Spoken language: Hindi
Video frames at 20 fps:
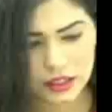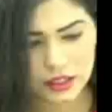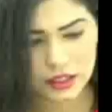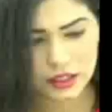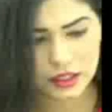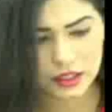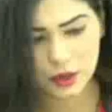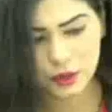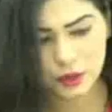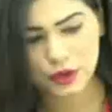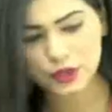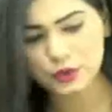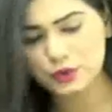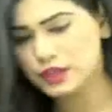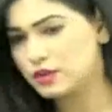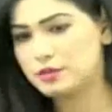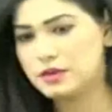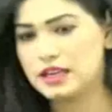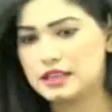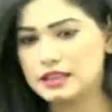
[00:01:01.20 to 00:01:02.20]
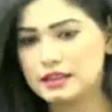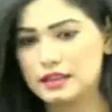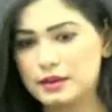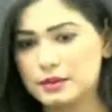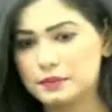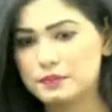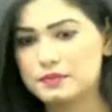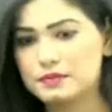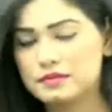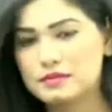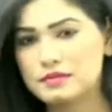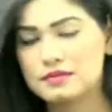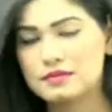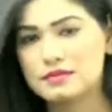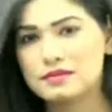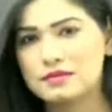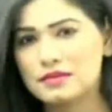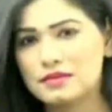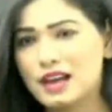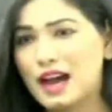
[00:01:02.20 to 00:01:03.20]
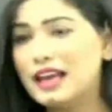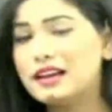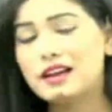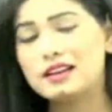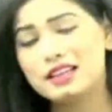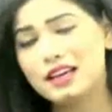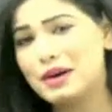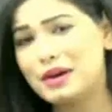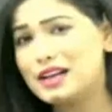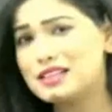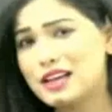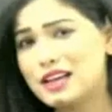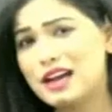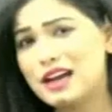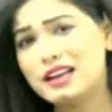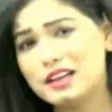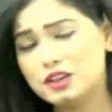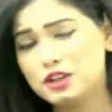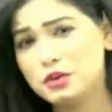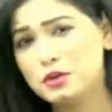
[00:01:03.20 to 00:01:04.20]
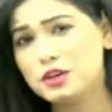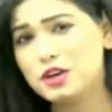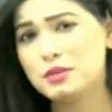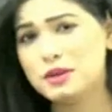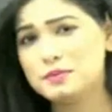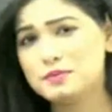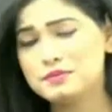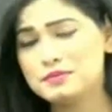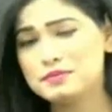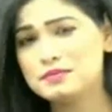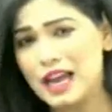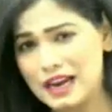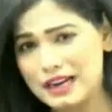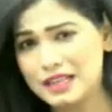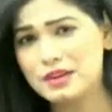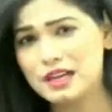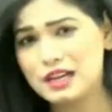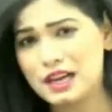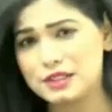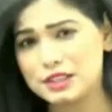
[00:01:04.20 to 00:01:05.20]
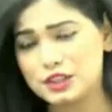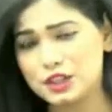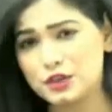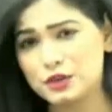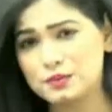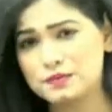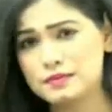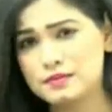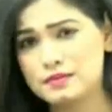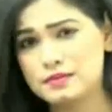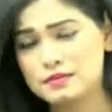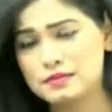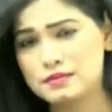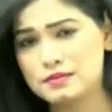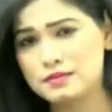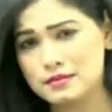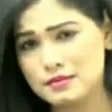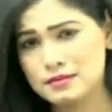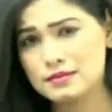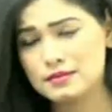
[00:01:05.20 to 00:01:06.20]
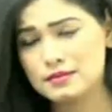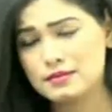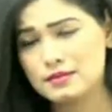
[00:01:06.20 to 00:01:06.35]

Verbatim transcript: शादी करो न्यू टाउन में रहते हैं काय कलकत्ता के बाहर जाके कहाँ रहते हो न्यू टाउन में आईटी में काम करते हो हम्म